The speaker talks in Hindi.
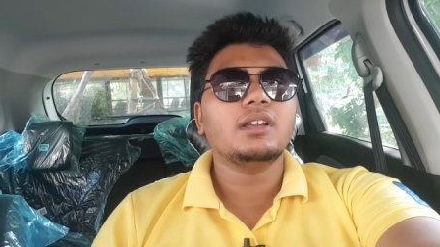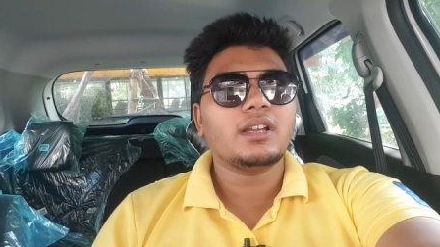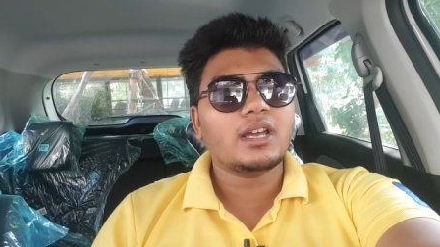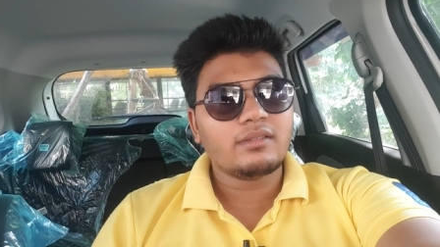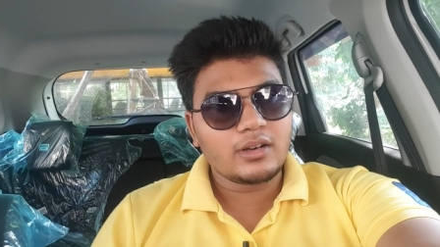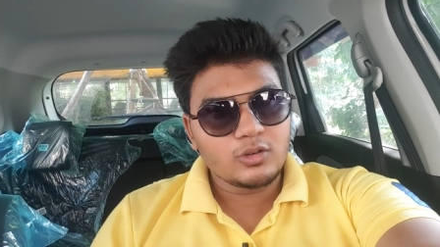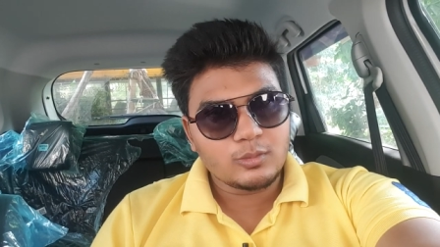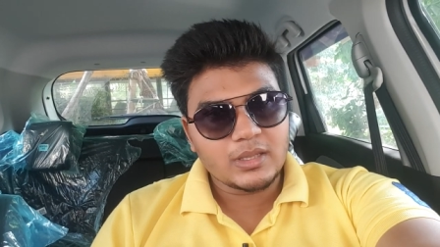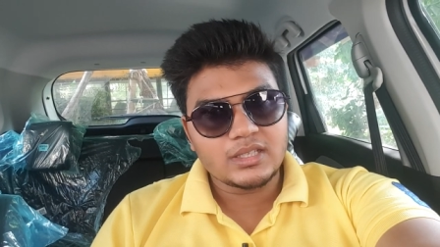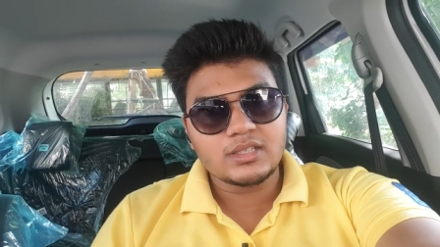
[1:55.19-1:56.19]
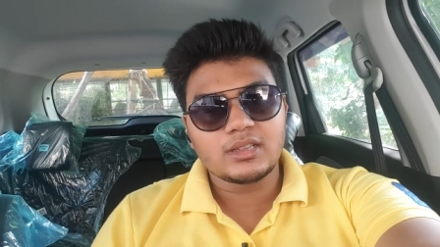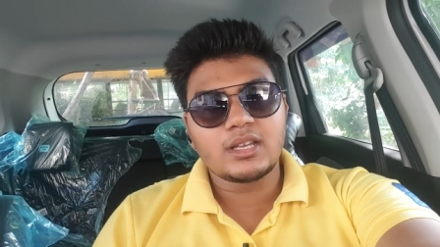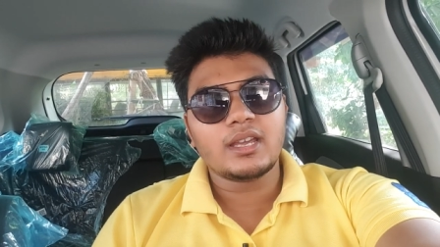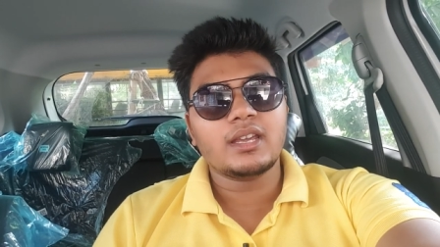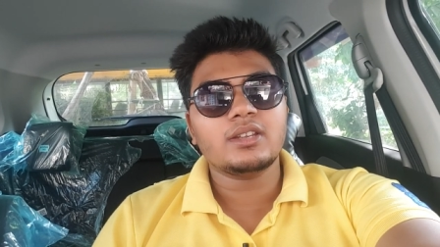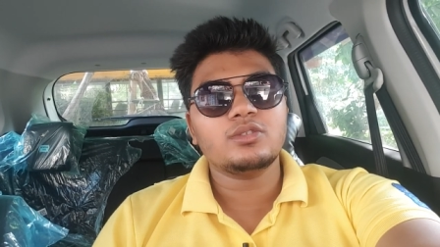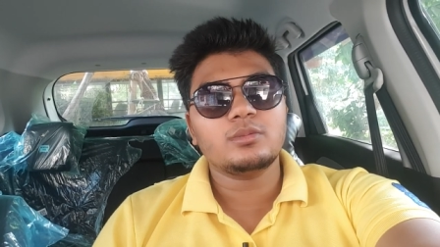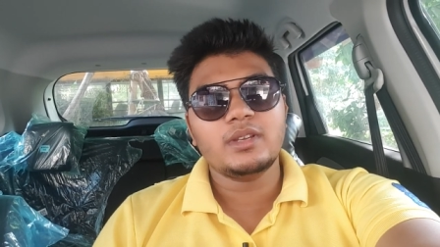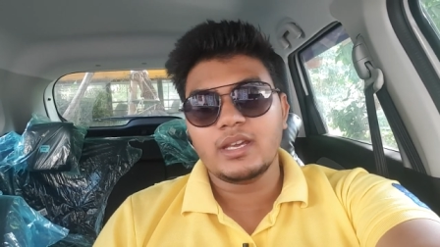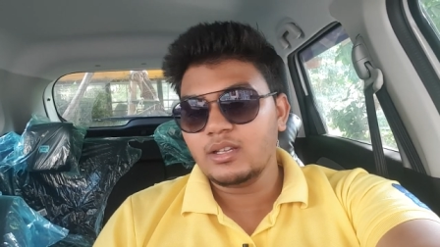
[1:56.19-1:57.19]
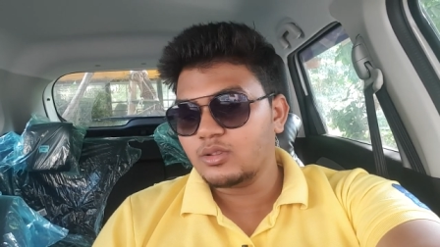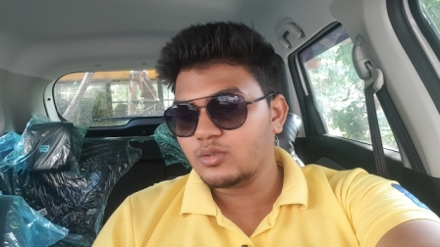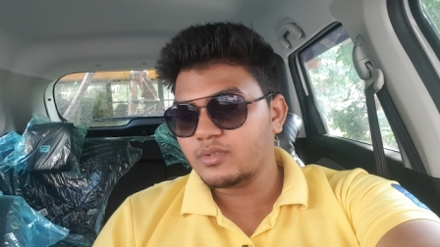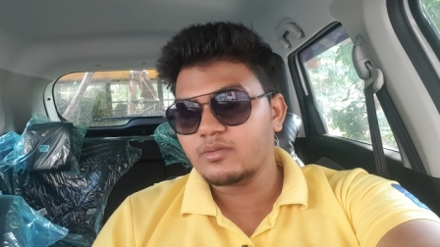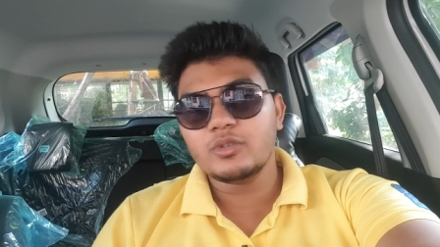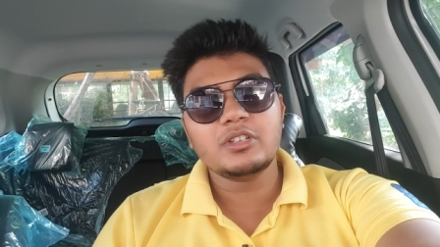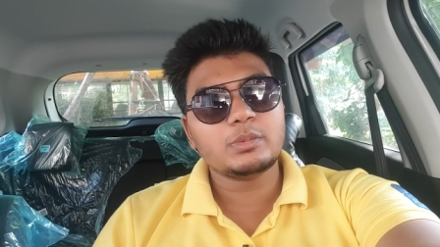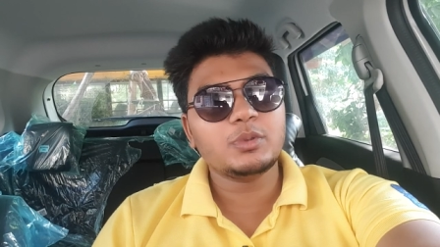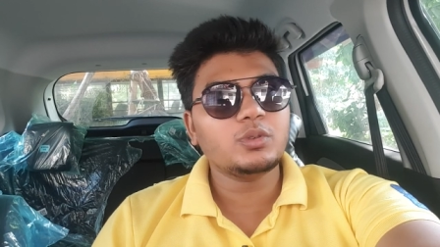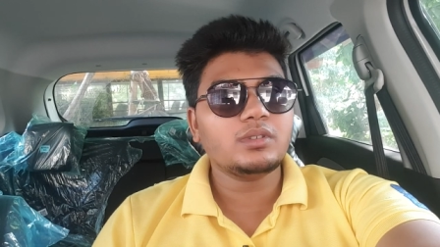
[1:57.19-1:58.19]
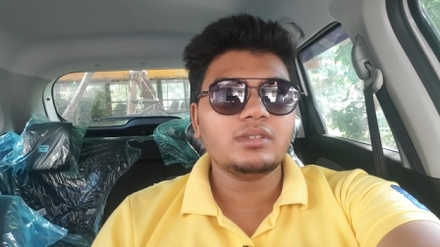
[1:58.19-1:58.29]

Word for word: घर वालों को पता चलता है जो भी है तो फिर वो डिस्प्यूट